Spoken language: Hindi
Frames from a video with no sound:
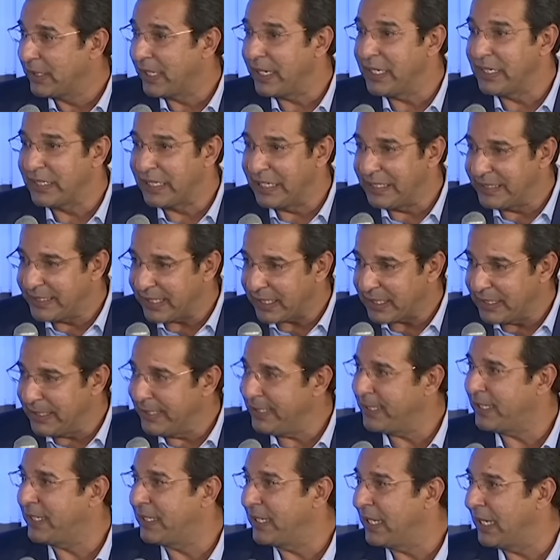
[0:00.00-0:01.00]
कि इनकी
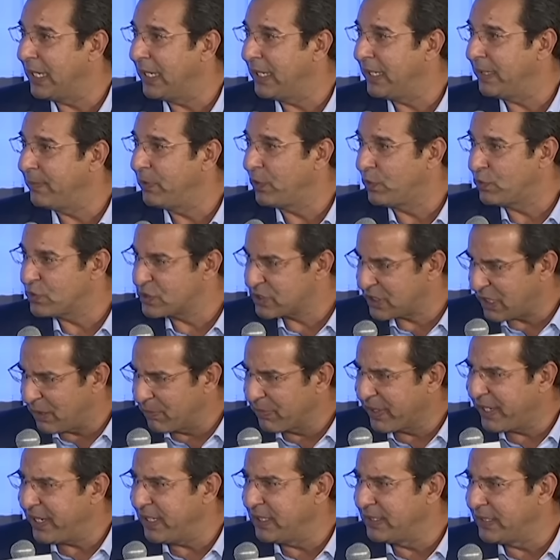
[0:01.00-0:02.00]
टेक्निक क्या है बिकॉज कम
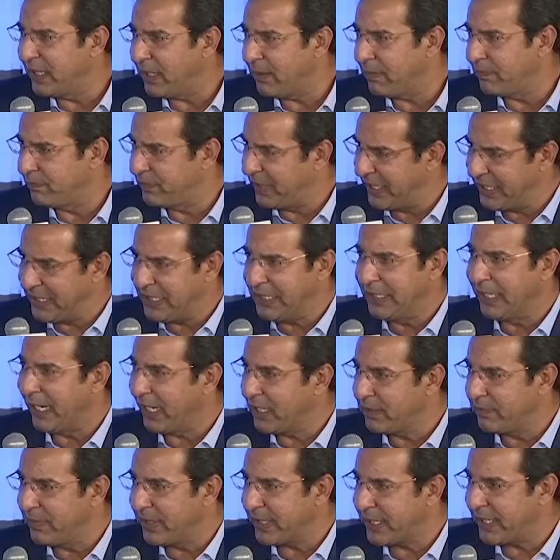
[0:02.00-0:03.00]
खेल रहे हैं हम
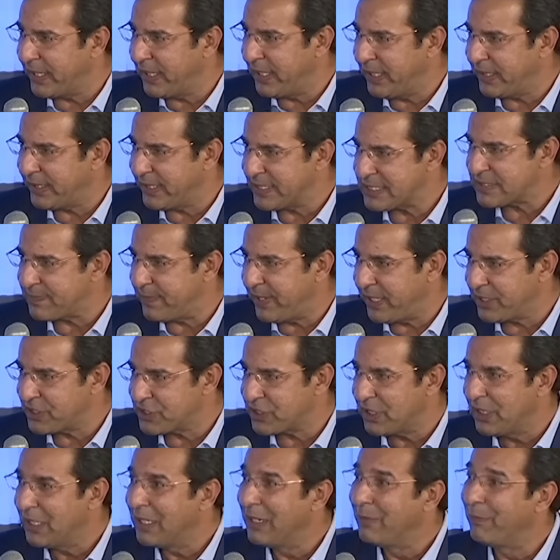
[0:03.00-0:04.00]
89 में खेले टेस्ट मैच
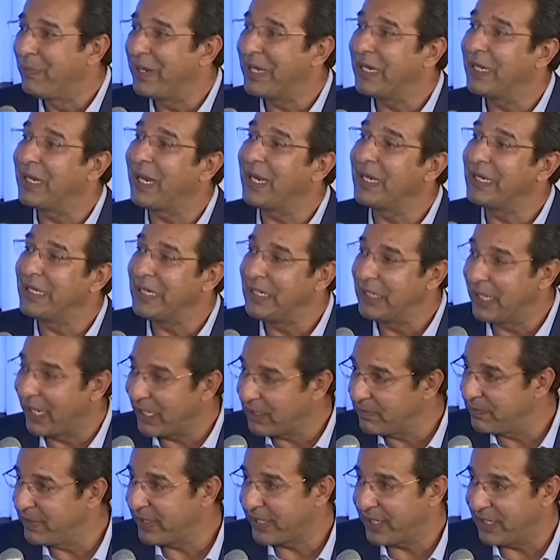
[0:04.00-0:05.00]
फिर 99
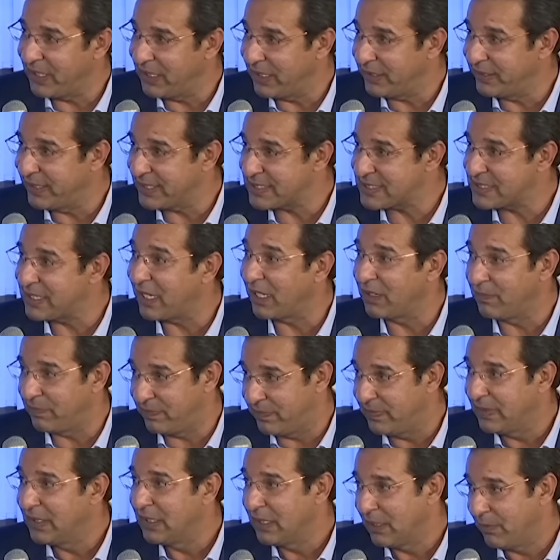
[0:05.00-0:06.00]
में खेले दस, दस साल, साल
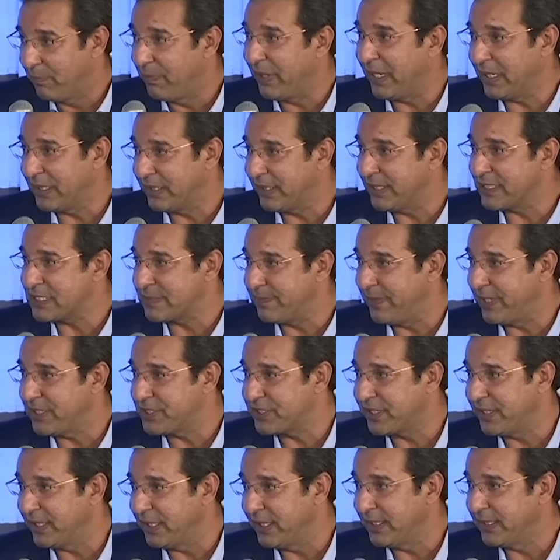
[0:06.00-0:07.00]
बाद टेस्ट मैच
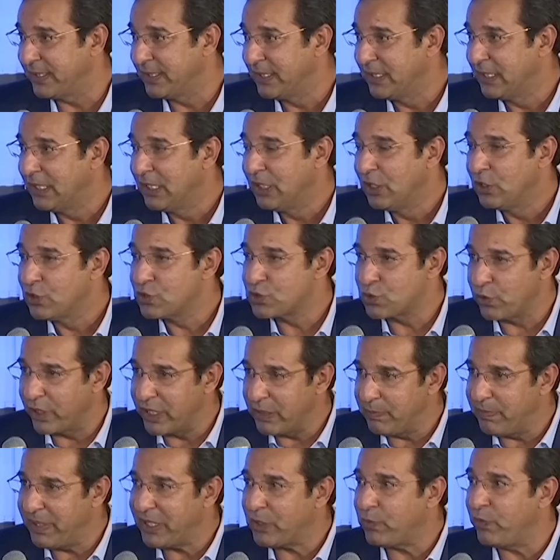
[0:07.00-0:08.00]
खेले सो
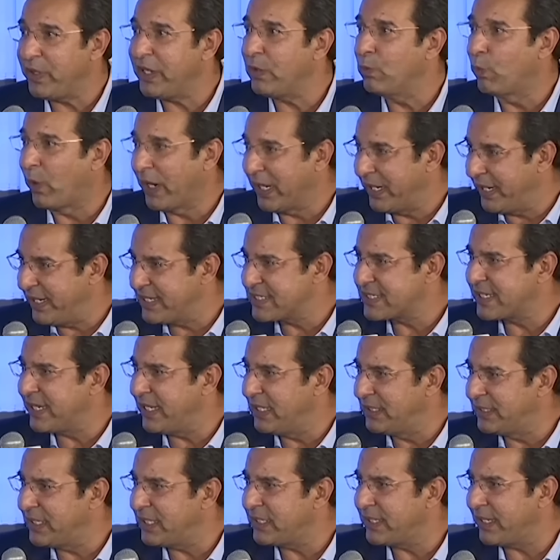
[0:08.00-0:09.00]
इन बिटवीन वन डेज
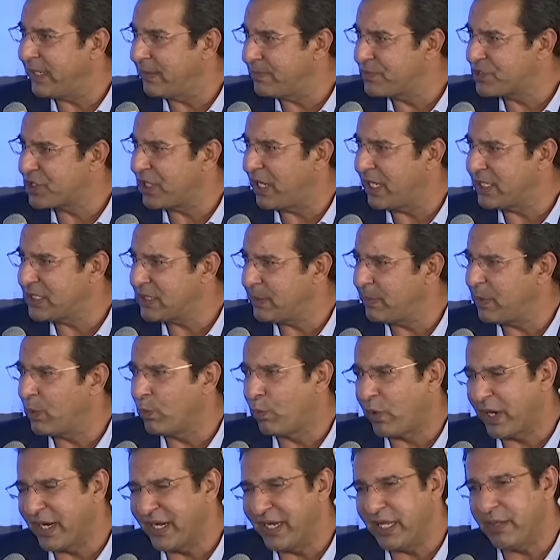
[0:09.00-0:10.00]
खेलते थे हम जब इन
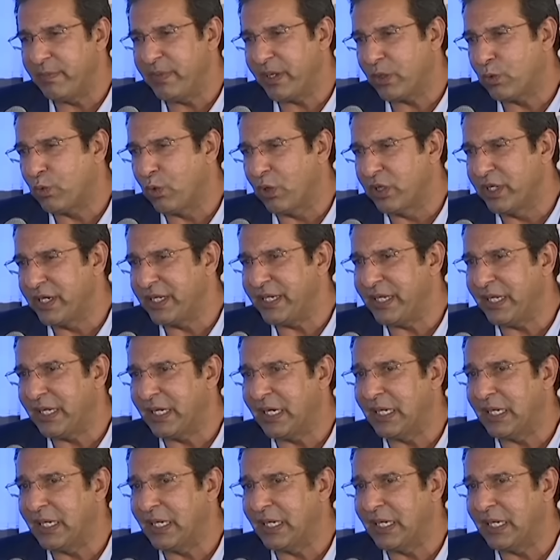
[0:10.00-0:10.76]
वन डे में क्वालिटी